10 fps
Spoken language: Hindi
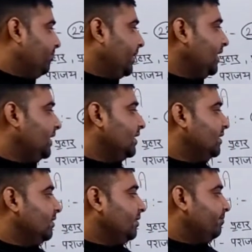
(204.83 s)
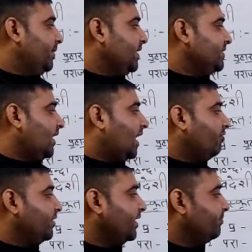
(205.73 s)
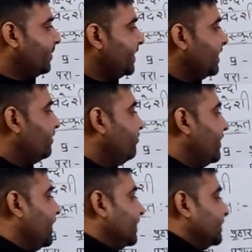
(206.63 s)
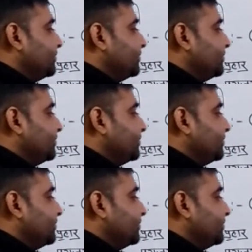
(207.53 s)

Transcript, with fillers: परि प्लस आवरण पर्यावरण